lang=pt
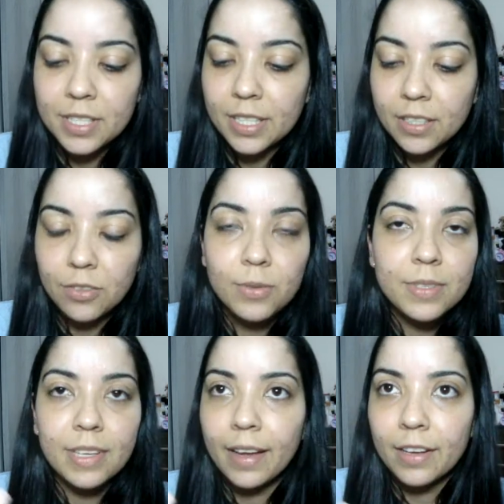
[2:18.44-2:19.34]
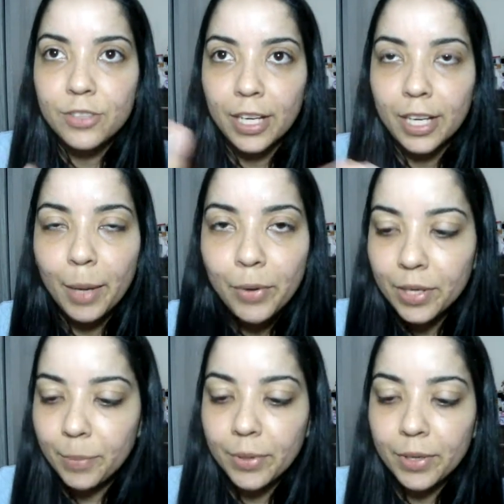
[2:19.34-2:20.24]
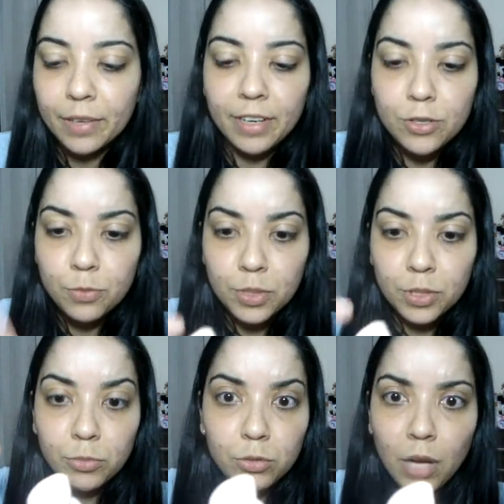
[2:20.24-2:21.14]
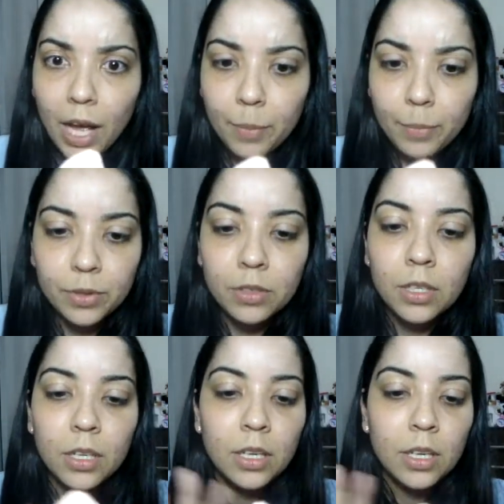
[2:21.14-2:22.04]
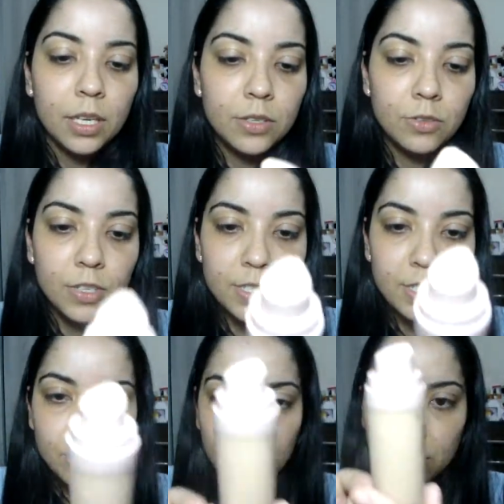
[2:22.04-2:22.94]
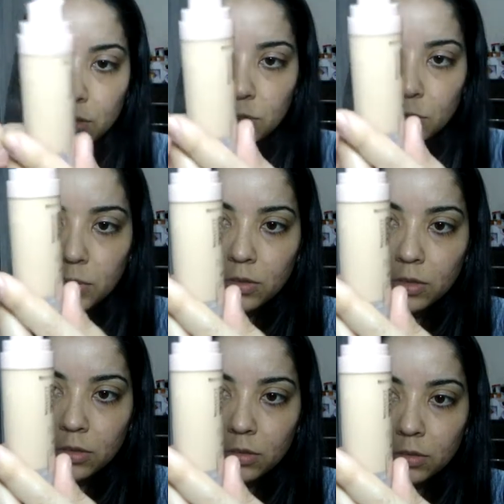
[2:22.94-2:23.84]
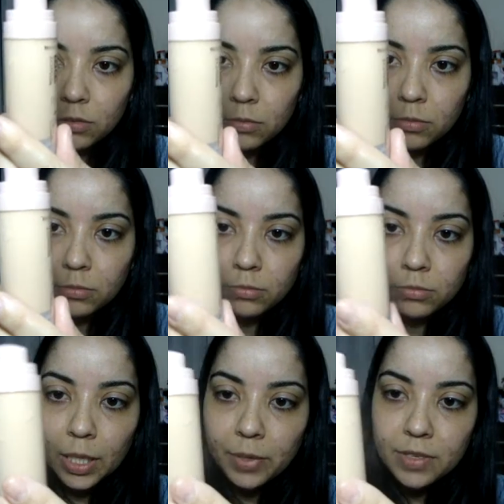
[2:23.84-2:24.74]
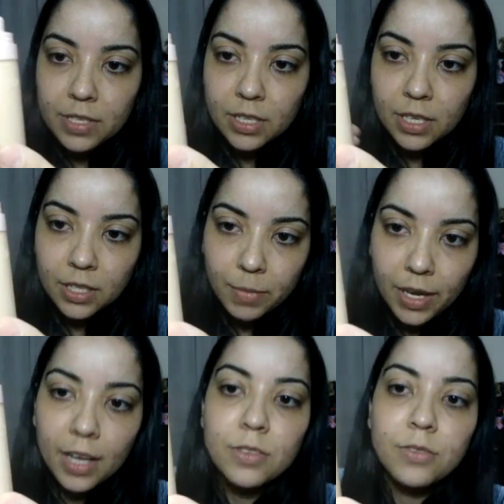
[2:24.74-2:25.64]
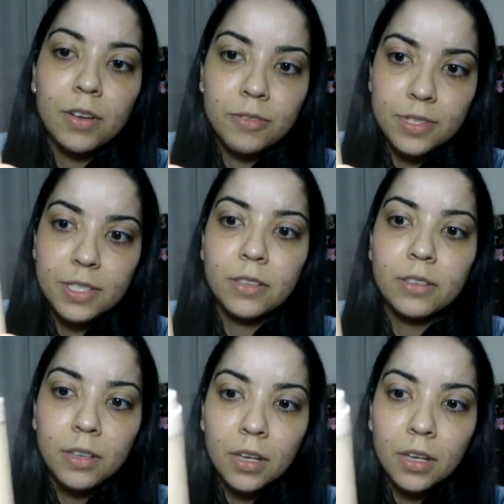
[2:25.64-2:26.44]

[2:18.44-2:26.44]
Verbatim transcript: aqui que eu usar, ela já acabou, né? Porque vai subindo muito rápido. Isso eu já senti que já subiu, ó. Um tamanhozinho aqui bem razoávelzinho